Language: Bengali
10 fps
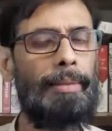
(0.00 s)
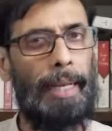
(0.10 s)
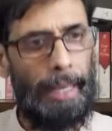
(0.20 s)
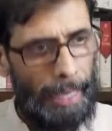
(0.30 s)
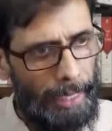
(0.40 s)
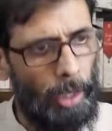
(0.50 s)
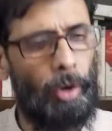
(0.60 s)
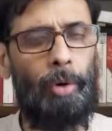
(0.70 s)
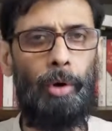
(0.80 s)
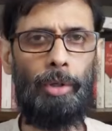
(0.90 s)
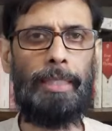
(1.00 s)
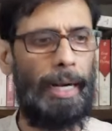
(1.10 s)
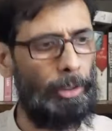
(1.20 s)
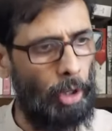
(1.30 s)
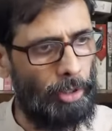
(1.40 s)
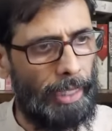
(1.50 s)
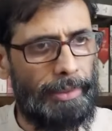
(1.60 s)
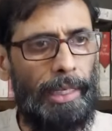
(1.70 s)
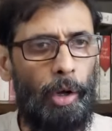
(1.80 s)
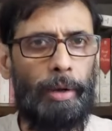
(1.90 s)
তাহলে এই লোকগুলো যারা
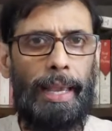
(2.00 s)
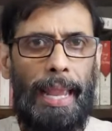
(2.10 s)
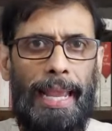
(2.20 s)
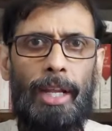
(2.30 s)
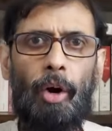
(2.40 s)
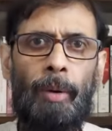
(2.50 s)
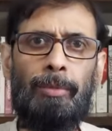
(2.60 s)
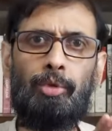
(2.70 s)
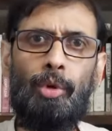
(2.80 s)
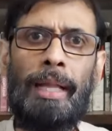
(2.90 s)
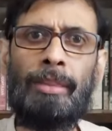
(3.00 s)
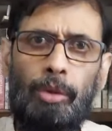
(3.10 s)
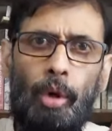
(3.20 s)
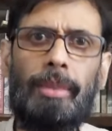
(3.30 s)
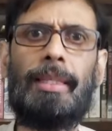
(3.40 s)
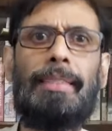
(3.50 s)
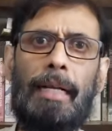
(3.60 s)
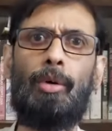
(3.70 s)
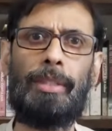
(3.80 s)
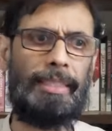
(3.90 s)
জনজাতির লোককে এই রকম চূড়ান্ত
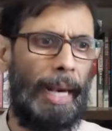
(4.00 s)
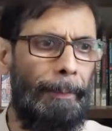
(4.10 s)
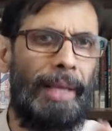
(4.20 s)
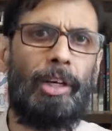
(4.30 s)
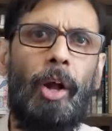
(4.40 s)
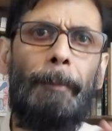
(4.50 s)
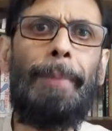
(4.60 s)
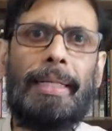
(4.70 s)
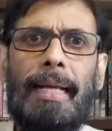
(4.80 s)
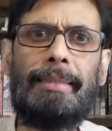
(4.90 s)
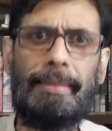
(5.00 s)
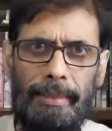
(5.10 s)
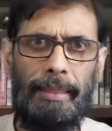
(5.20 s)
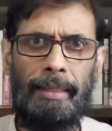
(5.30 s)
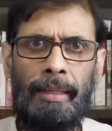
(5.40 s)
অত্যাচার করছে তারা বেধড়ক পেটাচ্ছে